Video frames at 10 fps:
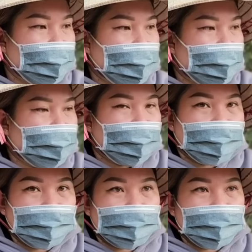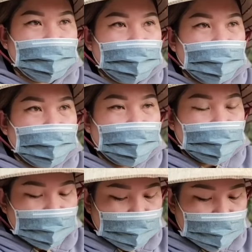chị hương
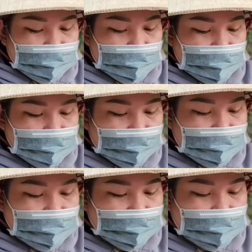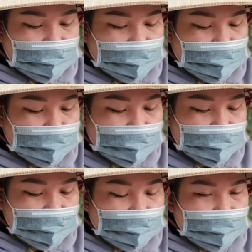hồi nãy chị nhớ là lúc chị chị nhớ
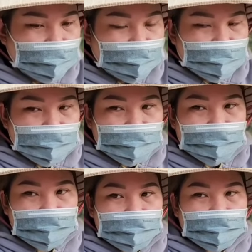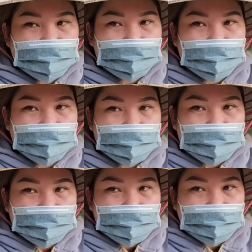lúc mà đi về không
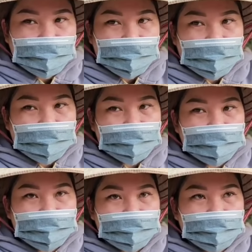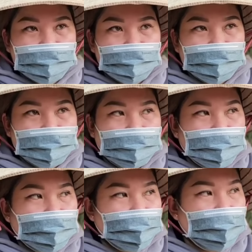tụi em chở chị về không
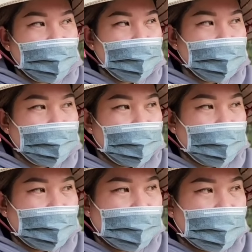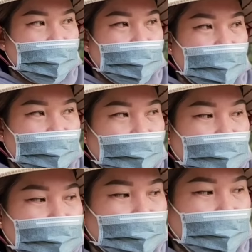cái lúc đó là đang cầm